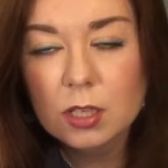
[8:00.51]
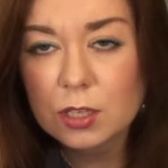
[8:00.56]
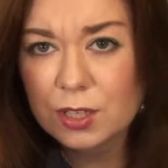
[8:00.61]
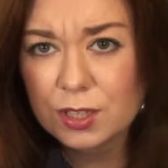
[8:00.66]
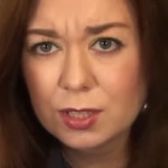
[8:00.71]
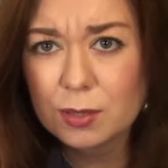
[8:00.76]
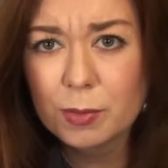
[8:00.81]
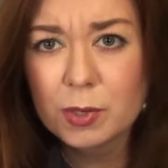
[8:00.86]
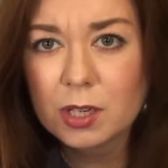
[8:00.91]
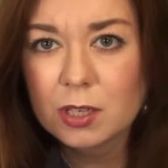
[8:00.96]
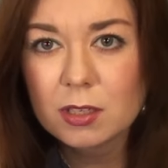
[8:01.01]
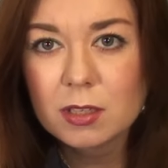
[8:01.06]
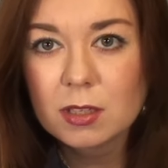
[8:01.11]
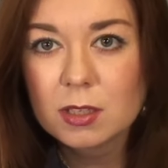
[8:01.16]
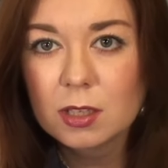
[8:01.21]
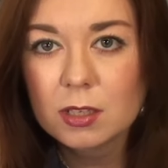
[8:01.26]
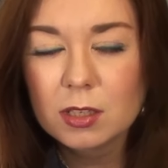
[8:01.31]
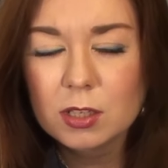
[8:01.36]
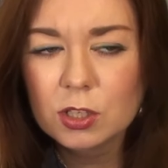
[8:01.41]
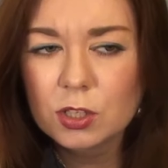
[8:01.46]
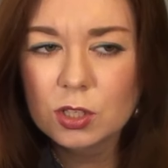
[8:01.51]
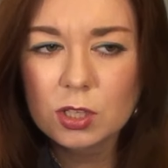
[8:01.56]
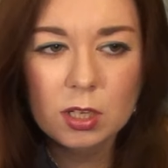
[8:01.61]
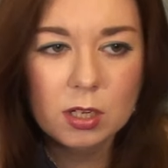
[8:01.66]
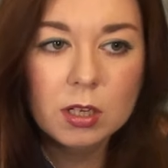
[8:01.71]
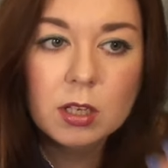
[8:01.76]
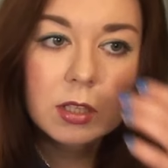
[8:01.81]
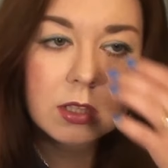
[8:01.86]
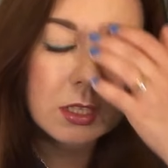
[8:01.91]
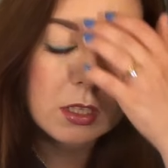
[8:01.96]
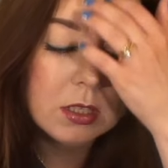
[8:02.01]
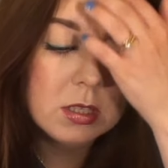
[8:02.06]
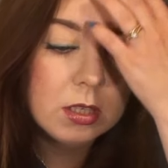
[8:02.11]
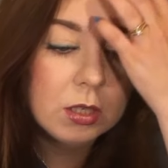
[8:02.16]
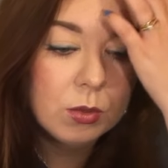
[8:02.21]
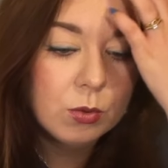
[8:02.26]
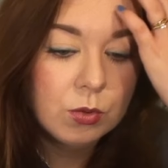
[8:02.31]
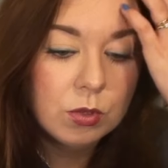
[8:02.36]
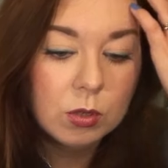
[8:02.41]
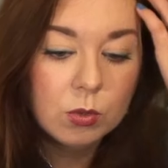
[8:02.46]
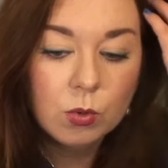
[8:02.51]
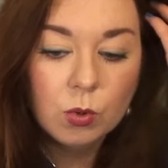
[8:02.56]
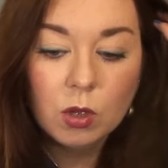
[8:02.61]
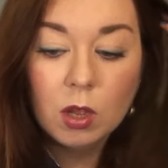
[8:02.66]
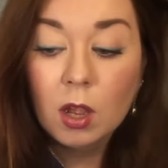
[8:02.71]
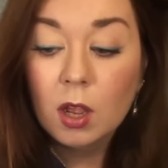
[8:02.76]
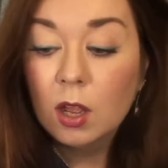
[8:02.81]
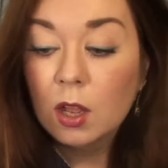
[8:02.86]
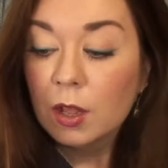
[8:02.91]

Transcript: Даже если магазин с одеждой, я редко делаю такое.